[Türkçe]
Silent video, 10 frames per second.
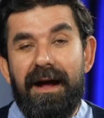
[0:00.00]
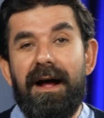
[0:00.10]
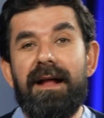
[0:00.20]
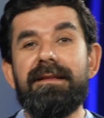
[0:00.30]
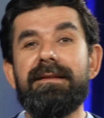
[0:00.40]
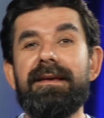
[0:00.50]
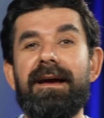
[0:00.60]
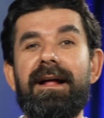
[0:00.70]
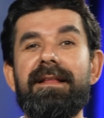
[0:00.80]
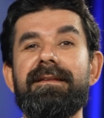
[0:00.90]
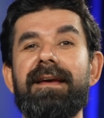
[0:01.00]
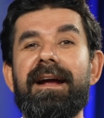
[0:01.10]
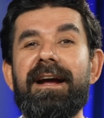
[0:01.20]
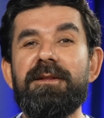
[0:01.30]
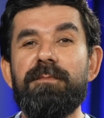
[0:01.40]
6'yı
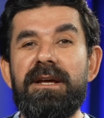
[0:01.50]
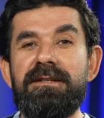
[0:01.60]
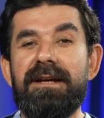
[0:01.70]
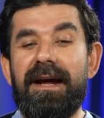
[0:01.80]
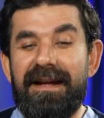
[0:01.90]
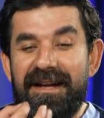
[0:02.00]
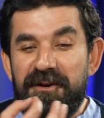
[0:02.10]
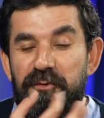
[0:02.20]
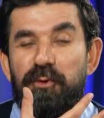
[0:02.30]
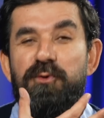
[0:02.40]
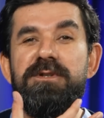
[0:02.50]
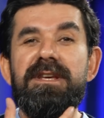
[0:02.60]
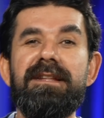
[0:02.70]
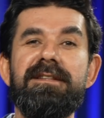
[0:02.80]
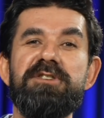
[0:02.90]
6'ya katmayınca
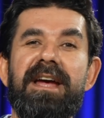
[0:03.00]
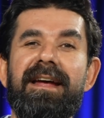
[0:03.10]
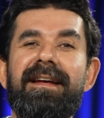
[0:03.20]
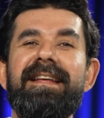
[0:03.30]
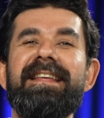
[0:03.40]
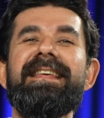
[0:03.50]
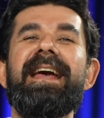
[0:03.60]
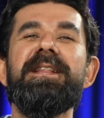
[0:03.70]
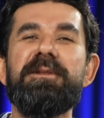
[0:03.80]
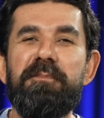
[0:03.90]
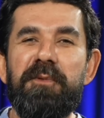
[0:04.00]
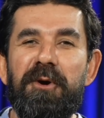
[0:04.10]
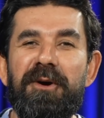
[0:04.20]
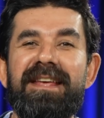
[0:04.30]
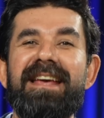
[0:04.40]
32 dişe
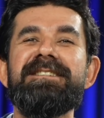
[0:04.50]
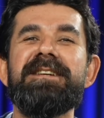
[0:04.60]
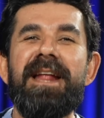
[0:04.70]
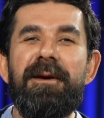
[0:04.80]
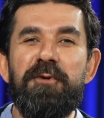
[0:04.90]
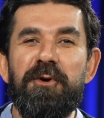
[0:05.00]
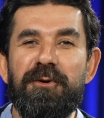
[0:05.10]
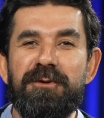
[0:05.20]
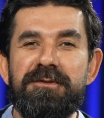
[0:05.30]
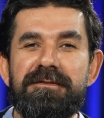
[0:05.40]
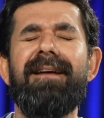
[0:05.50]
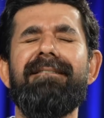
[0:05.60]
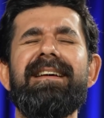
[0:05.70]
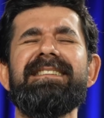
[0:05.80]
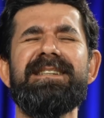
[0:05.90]
yetmiyor, geçinemiyoruz.
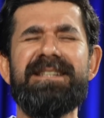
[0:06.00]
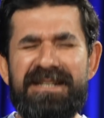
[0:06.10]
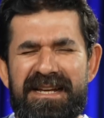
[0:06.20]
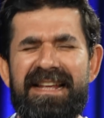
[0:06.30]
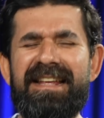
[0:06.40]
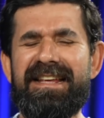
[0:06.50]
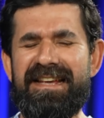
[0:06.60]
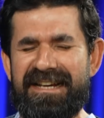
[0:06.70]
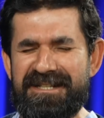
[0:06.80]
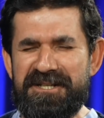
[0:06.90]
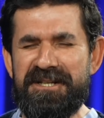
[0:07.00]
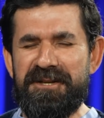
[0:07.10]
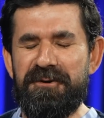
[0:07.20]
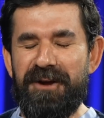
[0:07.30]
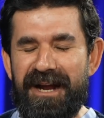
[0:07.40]
Vezir ikinciyi
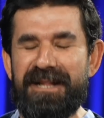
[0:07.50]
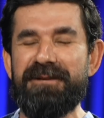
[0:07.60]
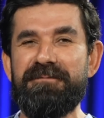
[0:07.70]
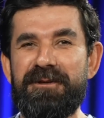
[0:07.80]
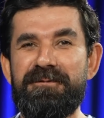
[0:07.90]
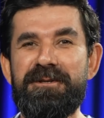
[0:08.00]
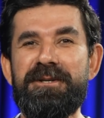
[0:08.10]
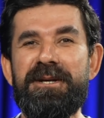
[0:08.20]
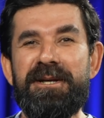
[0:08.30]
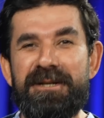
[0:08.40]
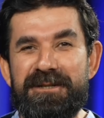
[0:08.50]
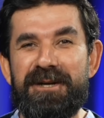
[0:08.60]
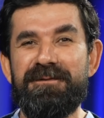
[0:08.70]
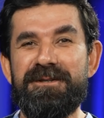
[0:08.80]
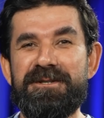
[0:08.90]
de öğrendim demiş
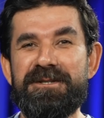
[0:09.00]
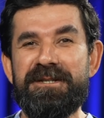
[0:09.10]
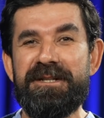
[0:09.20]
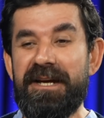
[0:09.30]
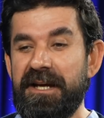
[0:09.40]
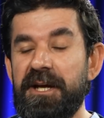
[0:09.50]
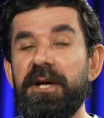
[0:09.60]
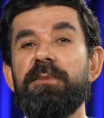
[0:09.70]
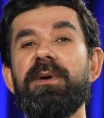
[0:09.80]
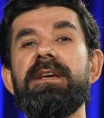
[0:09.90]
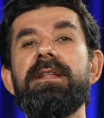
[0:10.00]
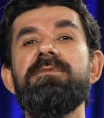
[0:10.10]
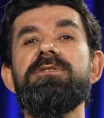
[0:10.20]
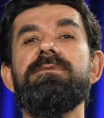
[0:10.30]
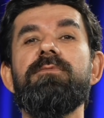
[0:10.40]
sevinç içinde. Peki
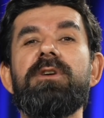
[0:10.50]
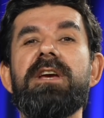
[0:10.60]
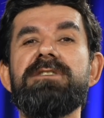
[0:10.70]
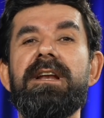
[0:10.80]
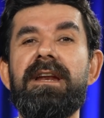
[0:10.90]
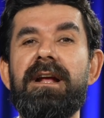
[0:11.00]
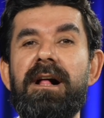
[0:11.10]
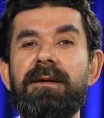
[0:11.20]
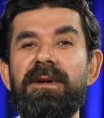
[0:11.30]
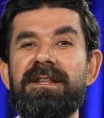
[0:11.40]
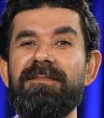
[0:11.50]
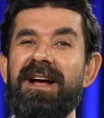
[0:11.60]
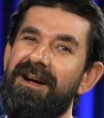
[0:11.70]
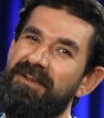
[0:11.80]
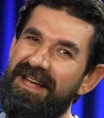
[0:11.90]
demiş geceleri kalkmadın
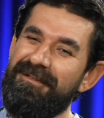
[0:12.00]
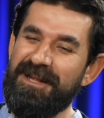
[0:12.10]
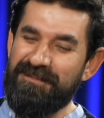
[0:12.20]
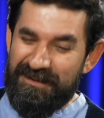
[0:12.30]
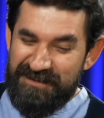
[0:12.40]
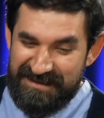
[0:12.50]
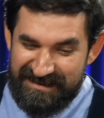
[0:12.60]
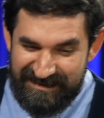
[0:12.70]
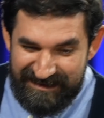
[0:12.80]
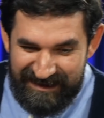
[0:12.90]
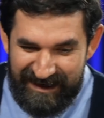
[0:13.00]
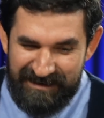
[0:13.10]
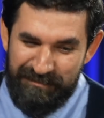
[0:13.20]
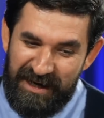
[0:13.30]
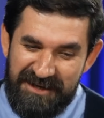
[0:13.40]
mı? Ama efendim demiş
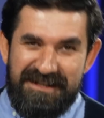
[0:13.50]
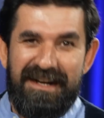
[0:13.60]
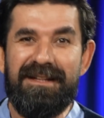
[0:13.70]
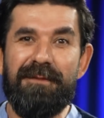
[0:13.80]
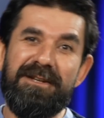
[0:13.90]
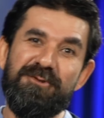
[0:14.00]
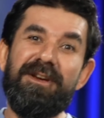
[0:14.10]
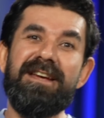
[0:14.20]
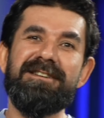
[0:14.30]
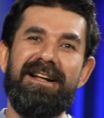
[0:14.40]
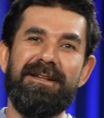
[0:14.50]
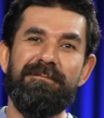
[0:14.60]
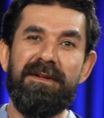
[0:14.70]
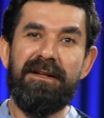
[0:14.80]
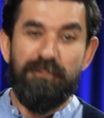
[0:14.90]
yani bağışlayın da ben çok geç kaldım.
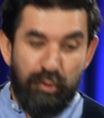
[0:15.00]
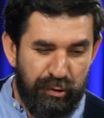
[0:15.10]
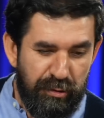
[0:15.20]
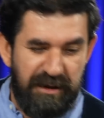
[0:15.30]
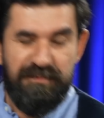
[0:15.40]
Dur dur